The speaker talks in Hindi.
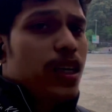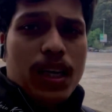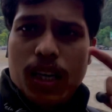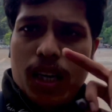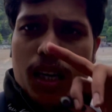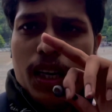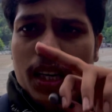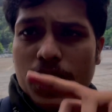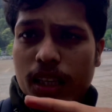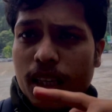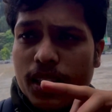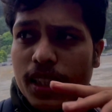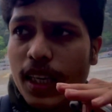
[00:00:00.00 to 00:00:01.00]
है
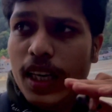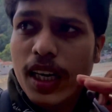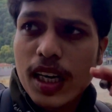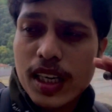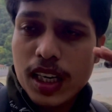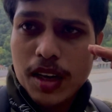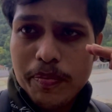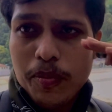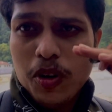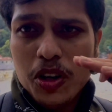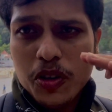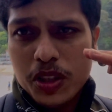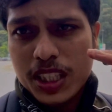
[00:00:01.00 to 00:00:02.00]
इधर से ही अगर आप
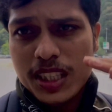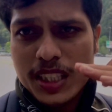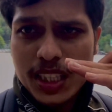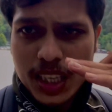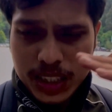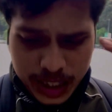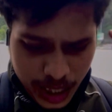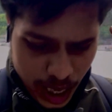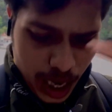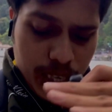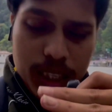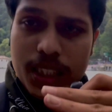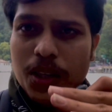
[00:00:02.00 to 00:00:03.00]
मॉल रोड से सीधा सीधा
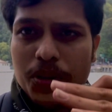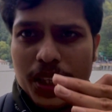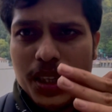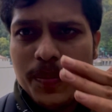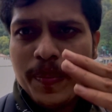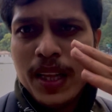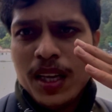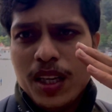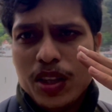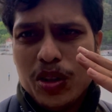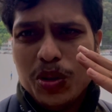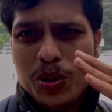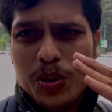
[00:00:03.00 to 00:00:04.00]
आगे जाओगे
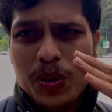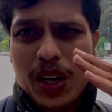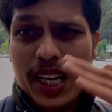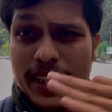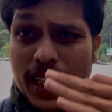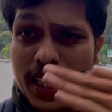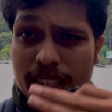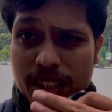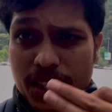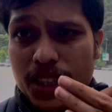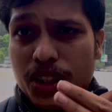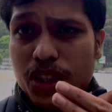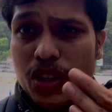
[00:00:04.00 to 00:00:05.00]
तो आता है
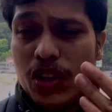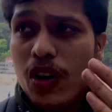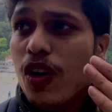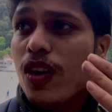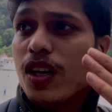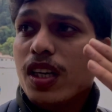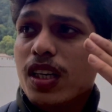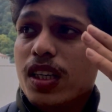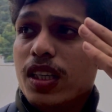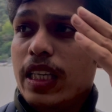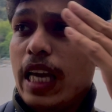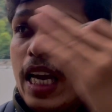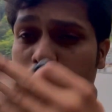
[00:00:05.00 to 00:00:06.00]
चर्च और
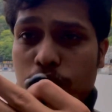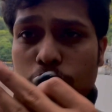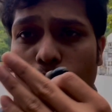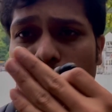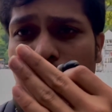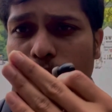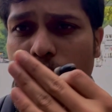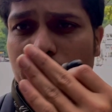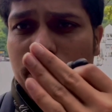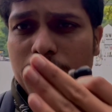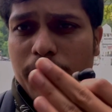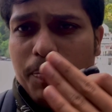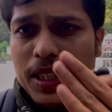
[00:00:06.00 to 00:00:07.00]
यही जो गोविंद
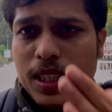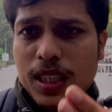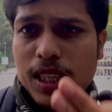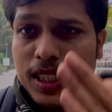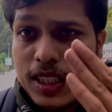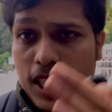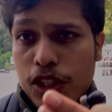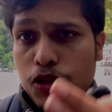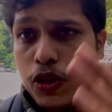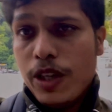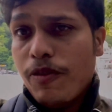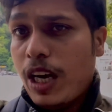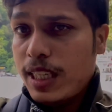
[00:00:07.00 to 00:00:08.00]
वल्लभ जी पंत का स्टैचू
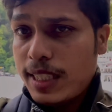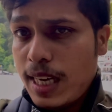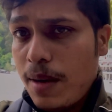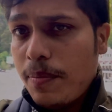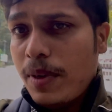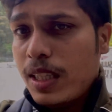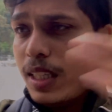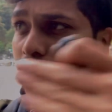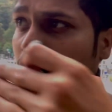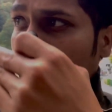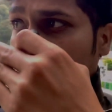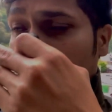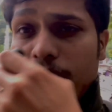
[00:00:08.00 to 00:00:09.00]
है वहाँ से आप अंदर
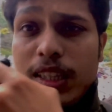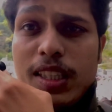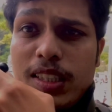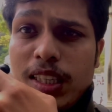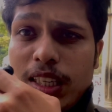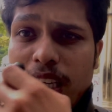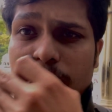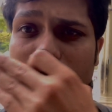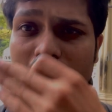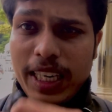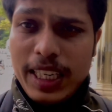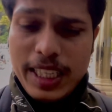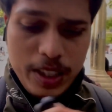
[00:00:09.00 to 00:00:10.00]
आओगे तंदी सड़क की
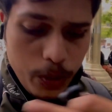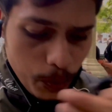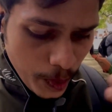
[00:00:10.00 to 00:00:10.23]
मार्केट को